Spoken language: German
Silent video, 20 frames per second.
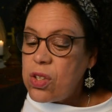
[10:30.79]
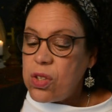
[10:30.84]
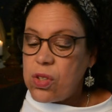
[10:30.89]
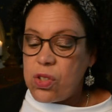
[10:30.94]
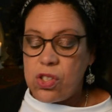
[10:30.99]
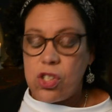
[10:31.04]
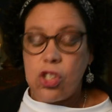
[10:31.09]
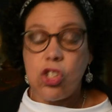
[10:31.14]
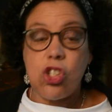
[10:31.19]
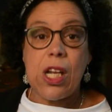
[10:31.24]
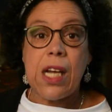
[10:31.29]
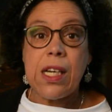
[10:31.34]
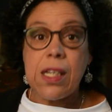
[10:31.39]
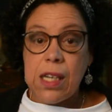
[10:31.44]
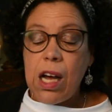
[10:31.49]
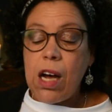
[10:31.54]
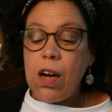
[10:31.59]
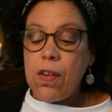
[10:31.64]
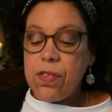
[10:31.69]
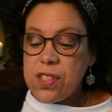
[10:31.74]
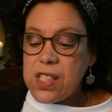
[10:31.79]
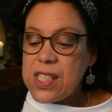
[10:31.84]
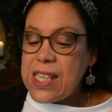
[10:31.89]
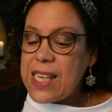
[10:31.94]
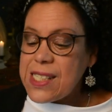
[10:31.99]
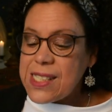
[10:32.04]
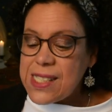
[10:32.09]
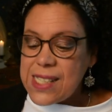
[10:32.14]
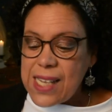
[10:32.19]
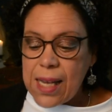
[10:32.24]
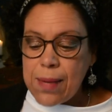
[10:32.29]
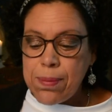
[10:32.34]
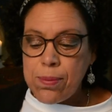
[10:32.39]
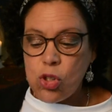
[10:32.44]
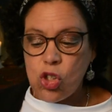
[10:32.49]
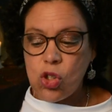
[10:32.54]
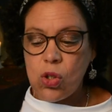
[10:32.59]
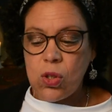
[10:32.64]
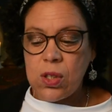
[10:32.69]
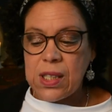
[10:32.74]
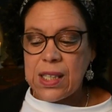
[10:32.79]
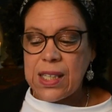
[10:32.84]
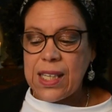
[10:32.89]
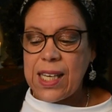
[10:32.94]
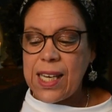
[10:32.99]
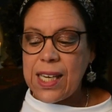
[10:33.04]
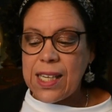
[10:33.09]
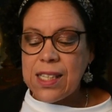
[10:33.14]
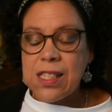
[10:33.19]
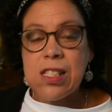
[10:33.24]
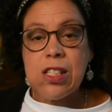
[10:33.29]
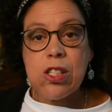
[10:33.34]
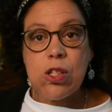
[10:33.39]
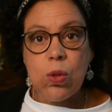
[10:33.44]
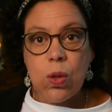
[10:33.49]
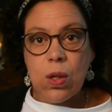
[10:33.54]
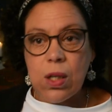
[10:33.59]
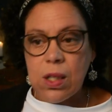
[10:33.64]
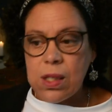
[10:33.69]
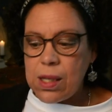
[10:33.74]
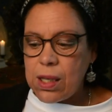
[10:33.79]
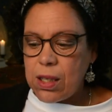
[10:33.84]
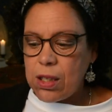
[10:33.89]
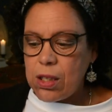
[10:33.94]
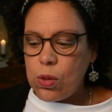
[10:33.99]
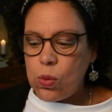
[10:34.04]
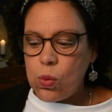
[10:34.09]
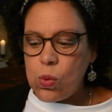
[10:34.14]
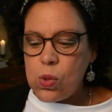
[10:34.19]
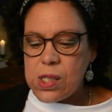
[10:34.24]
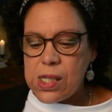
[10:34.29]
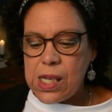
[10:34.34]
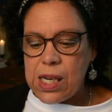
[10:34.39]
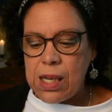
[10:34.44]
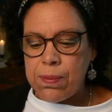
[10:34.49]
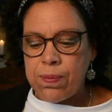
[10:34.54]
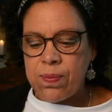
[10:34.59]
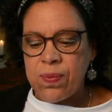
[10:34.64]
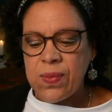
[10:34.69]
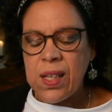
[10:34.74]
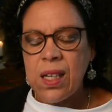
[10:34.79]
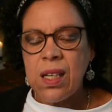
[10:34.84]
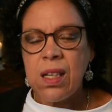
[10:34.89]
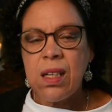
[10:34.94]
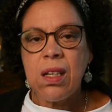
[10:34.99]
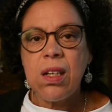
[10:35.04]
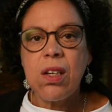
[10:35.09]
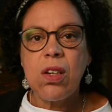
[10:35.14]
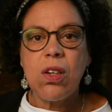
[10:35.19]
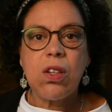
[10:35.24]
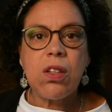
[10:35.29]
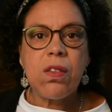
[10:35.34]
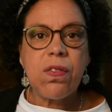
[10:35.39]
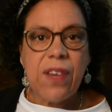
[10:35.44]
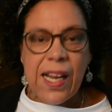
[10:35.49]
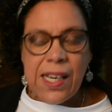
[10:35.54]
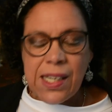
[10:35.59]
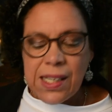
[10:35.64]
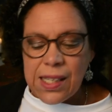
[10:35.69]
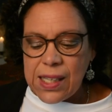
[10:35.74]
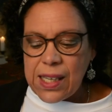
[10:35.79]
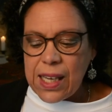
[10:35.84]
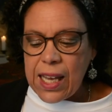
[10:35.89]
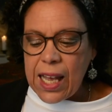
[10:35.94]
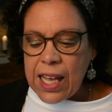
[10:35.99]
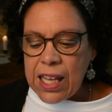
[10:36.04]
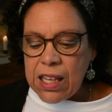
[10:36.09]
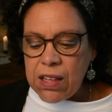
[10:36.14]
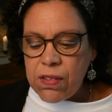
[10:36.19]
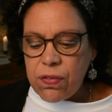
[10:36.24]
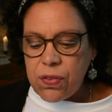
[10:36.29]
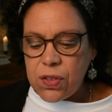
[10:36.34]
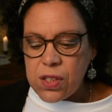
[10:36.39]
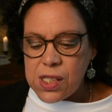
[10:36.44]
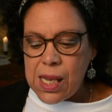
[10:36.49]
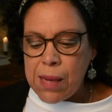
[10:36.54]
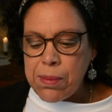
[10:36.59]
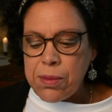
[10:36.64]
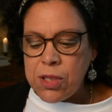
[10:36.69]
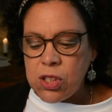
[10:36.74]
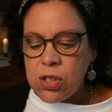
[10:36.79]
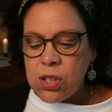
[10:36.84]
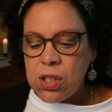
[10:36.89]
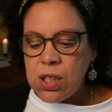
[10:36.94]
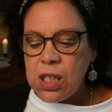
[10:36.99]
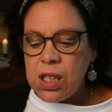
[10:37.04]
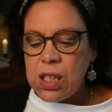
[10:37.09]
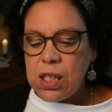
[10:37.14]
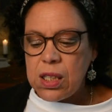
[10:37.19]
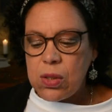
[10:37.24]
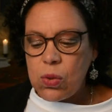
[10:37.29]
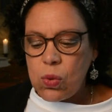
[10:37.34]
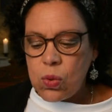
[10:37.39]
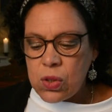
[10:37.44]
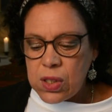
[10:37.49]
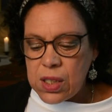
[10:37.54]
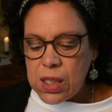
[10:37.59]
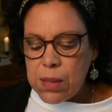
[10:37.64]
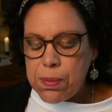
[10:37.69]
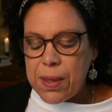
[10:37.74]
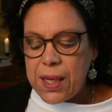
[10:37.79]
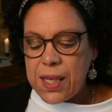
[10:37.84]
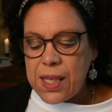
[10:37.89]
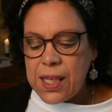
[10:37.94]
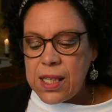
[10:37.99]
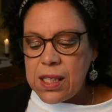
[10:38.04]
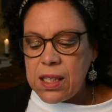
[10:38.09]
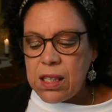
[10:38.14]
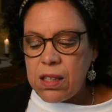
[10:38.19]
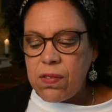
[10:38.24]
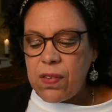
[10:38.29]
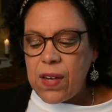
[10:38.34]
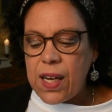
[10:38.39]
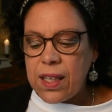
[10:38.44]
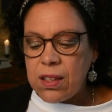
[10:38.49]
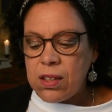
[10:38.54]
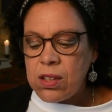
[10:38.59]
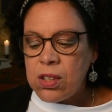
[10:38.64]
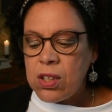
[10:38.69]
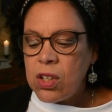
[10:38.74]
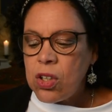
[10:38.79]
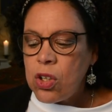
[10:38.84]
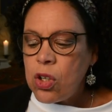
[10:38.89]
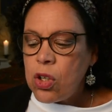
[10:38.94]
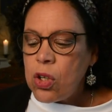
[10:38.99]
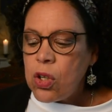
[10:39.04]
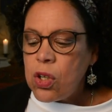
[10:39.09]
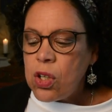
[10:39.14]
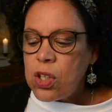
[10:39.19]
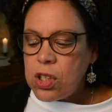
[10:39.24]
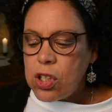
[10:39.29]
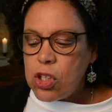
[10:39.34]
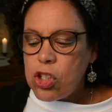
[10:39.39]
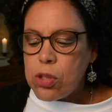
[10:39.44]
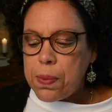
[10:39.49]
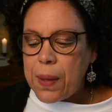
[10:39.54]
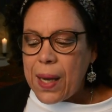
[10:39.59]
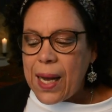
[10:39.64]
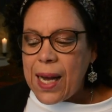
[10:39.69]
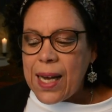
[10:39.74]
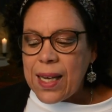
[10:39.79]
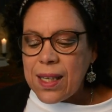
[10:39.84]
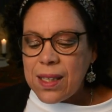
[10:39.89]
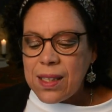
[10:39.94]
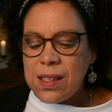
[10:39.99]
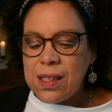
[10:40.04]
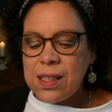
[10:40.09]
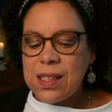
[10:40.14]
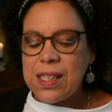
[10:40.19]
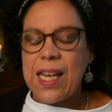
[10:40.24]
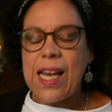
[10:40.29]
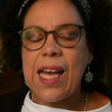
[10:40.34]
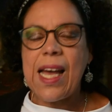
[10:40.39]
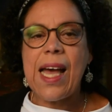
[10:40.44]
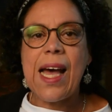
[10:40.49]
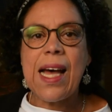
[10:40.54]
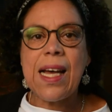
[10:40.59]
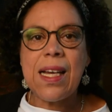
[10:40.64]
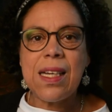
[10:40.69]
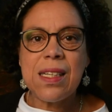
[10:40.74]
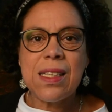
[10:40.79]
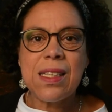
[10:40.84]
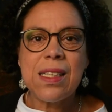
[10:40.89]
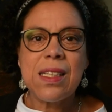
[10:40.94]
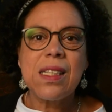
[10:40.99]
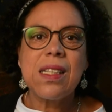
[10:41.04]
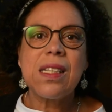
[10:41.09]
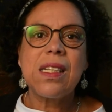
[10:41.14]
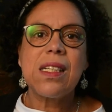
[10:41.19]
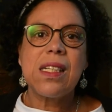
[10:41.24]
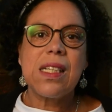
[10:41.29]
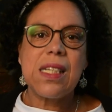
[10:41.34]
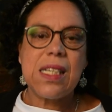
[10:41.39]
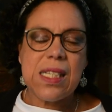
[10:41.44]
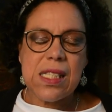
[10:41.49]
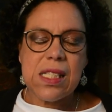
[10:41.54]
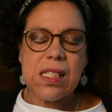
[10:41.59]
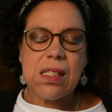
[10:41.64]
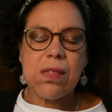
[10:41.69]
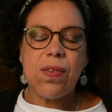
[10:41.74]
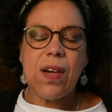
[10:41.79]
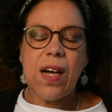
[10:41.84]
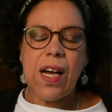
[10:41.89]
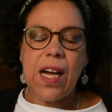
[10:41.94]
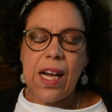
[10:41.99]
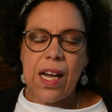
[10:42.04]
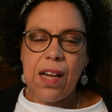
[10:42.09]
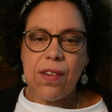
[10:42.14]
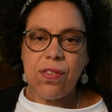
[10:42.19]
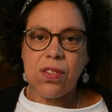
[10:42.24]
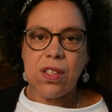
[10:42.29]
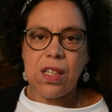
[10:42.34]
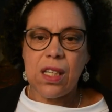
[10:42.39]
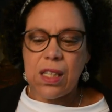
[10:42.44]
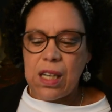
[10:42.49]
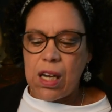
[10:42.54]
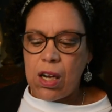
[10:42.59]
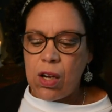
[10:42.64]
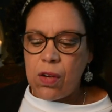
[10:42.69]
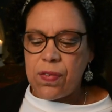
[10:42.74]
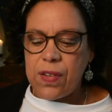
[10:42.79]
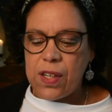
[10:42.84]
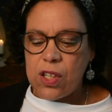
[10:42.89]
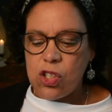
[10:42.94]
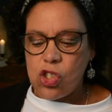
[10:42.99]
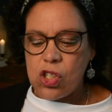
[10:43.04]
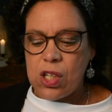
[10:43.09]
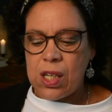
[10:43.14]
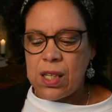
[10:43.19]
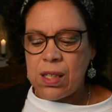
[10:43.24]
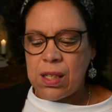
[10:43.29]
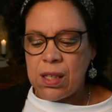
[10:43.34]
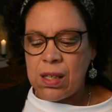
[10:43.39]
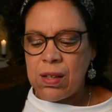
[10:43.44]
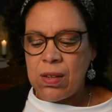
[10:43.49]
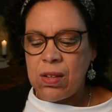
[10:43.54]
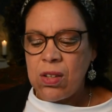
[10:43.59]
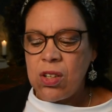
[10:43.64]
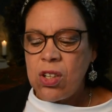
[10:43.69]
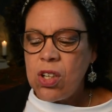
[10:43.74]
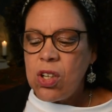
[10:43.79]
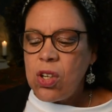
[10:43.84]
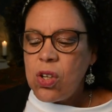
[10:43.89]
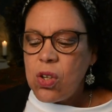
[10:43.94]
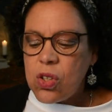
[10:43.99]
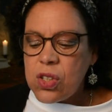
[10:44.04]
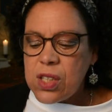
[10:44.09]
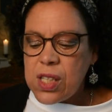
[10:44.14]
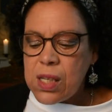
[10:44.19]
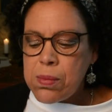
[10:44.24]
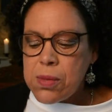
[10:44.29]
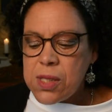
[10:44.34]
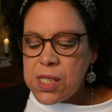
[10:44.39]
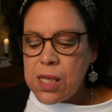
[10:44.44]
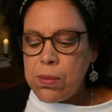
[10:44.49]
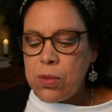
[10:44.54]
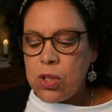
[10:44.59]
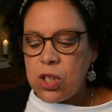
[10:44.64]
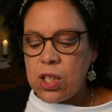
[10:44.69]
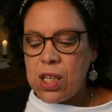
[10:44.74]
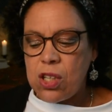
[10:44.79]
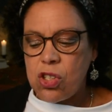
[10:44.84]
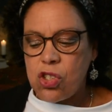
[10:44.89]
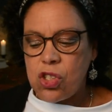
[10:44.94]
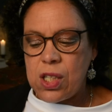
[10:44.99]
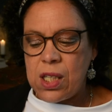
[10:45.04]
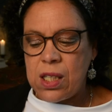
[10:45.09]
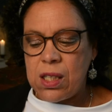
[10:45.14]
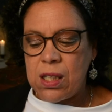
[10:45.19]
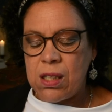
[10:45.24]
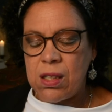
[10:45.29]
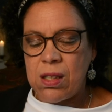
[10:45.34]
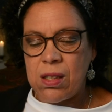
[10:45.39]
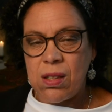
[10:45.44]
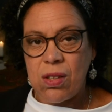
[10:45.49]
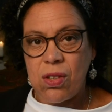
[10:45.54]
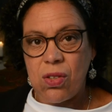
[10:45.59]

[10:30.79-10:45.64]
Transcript: Und sie standen auf zu derselben Stunde, kehrten zurück nach Jerusalem und fanden die elf versammelt und die bei ihnen waren, die sprachen, der Herr ist wahrhaftig auferstanden und dem Simon erschienen.